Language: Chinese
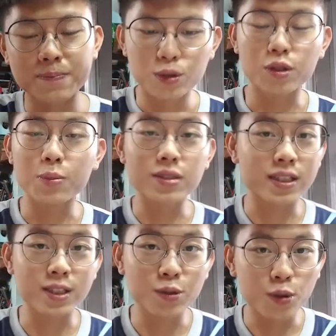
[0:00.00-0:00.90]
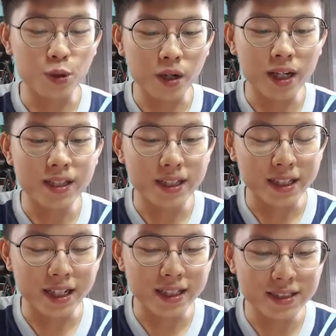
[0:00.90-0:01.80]
如果你不相信我的话，你
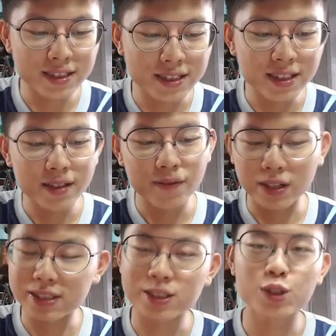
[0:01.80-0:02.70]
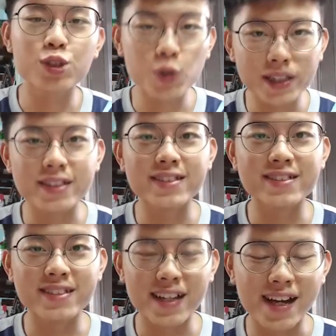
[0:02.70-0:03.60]
可以自己放进去算了
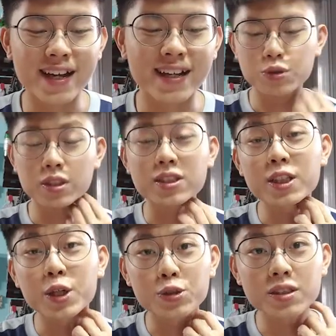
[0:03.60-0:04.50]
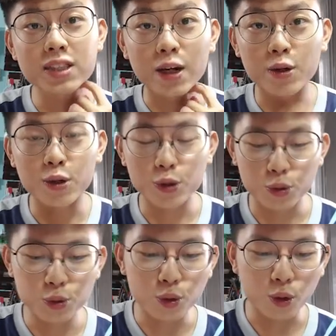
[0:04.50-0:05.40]
啊。所以这也就是讲哦，
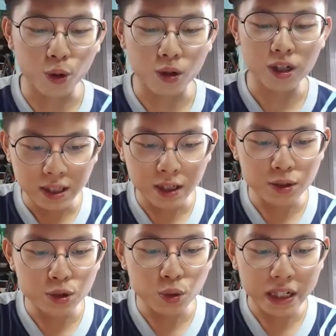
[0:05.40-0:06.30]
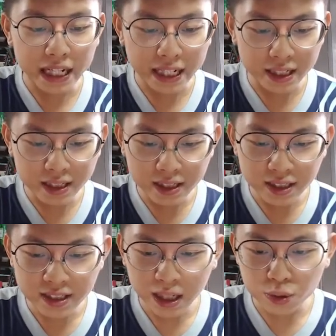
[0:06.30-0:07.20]
如果他要你做
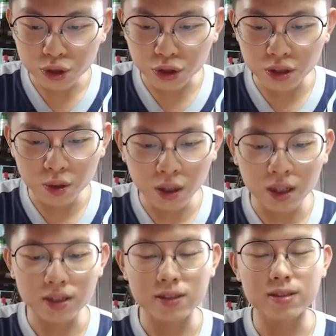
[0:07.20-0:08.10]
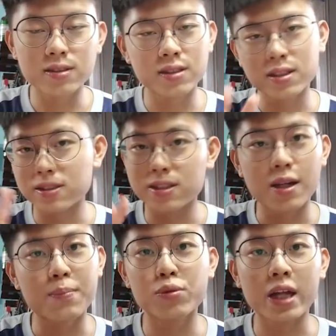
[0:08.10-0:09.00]
零到十的话。其实也
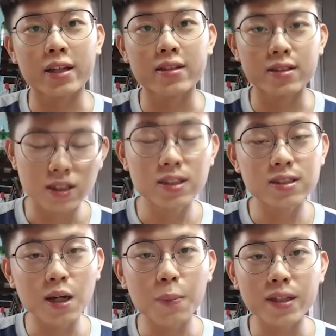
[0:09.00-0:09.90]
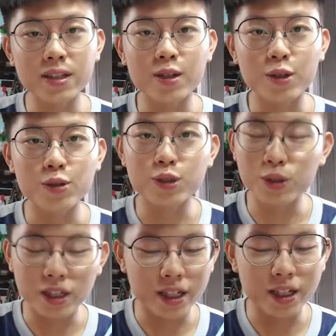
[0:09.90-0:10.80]
不难的。你一知道 b a t t e r n 的你就
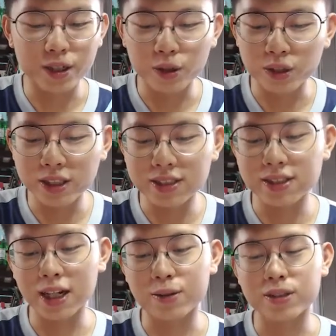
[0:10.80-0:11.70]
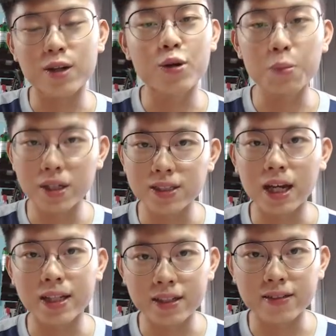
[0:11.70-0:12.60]
可以很容易找到后面的答
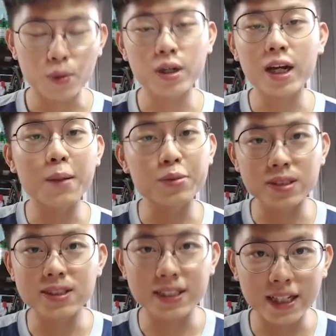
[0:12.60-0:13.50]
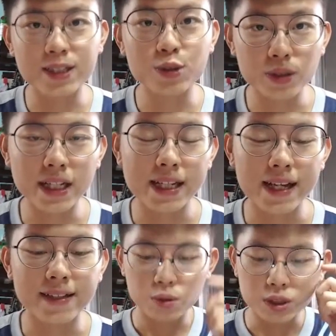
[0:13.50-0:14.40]
案。了。不过那个不是今天的重点呢。
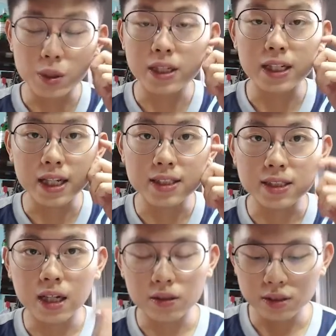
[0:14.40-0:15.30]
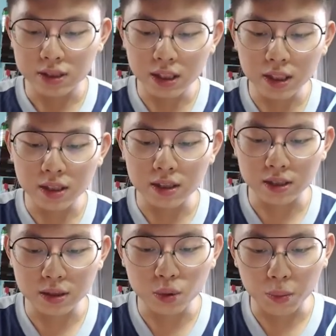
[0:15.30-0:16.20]
我希望你可以知道，这一个
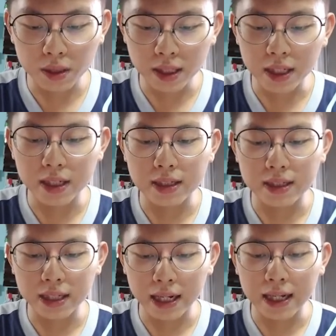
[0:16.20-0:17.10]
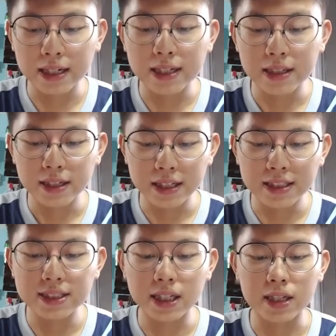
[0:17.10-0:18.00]
是我们可以拿来
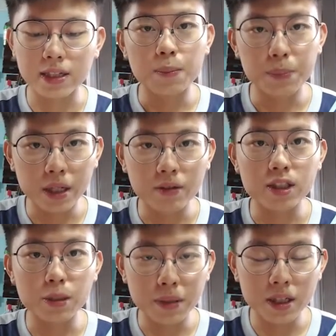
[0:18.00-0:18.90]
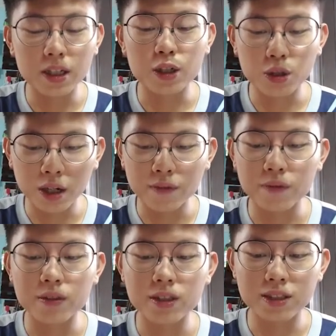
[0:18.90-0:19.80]
理解 PLDP 和 graph
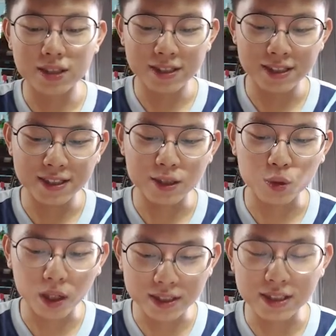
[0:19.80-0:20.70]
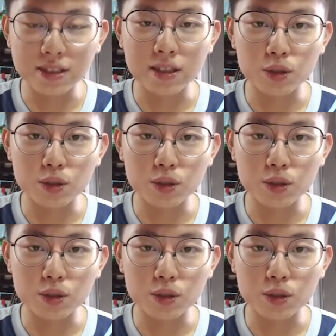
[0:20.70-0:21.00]
的关系的。